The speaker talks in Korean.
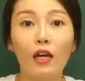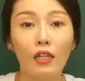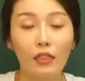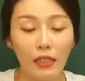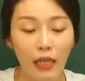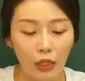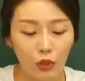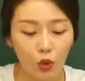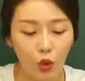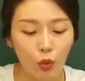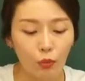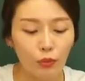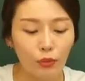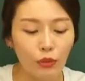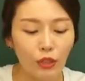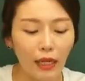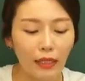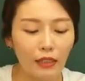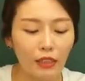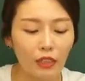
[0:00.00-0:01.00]
자, 요
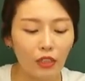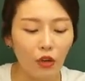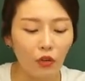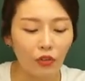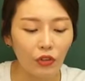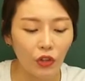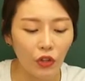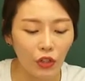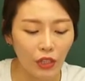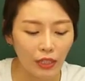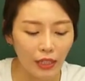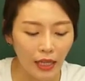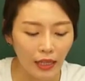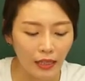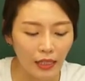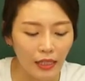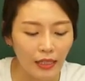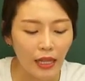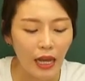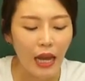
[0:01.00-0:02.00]
부분 같이 연결이
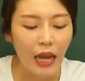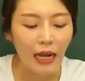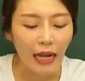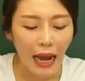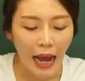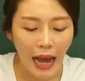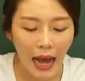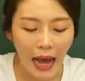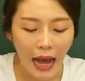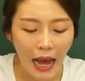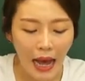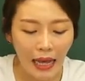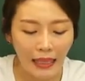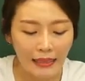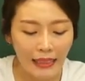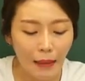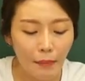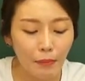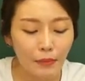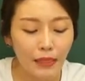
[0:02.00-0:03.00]
되는 가
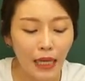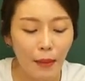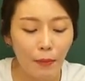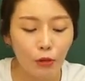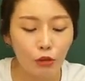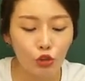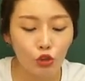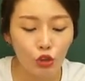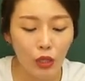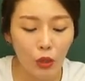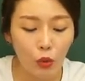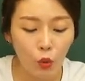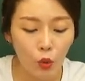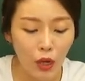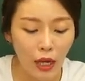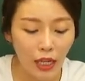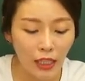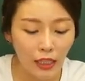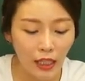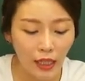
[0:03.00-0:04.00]
3, 4번 중에
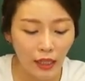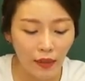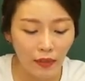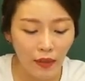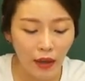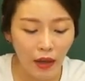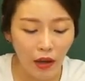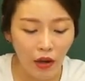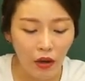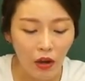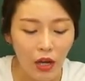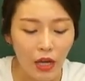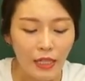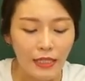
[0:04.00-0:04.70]
골라야 되겠네요.